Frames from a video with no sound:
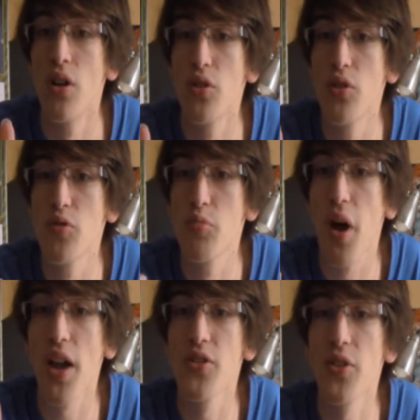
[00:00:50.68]
de vous
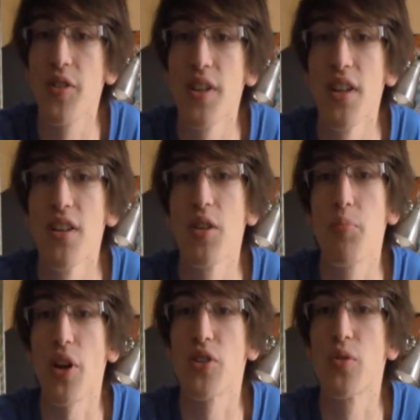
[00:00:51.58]
présenter des
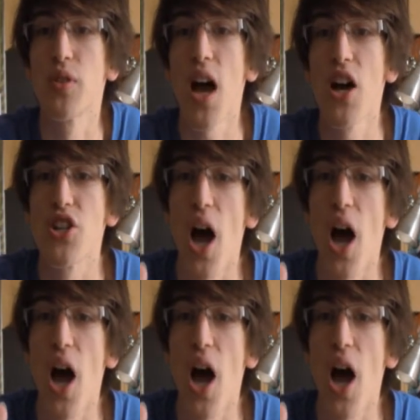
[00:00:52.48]
personnages